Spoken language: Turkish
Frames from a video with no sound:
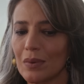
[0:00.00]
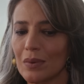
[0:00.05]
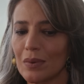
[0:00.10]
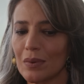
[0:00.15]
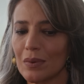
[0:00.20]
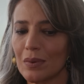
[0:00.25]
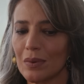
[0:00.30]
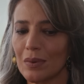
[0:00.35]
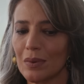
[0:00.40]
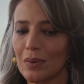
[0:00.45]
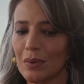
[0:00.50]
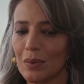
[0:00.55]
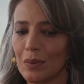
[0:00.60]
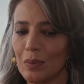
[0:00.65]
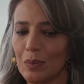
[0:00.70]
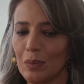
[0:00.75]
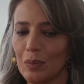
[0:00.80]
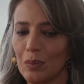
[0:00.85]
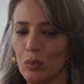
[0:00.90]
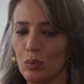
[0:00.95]

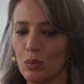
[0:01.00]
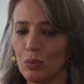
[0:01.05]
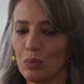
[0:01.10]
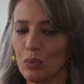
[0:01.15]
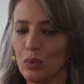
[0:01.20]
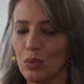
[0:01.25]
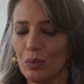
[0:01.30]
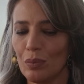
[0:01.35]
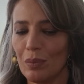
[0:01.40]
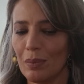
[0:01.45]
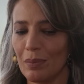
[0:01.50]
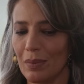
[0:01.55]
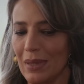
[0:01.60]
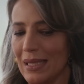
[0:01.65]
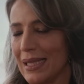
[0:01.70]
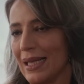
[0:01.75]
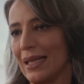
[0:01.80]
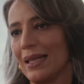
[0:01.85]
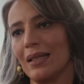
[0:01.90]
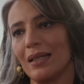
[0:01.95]
Ee, bu
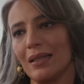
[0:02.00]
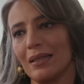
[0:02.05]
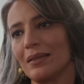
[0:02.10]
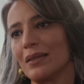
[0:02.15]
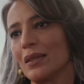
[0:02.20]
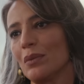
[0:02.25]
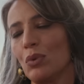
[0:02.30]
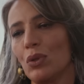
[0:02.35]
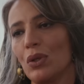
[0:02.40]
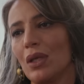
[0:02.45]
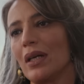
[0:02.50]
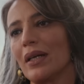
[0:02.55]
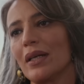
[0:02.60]
meselelerin de böyle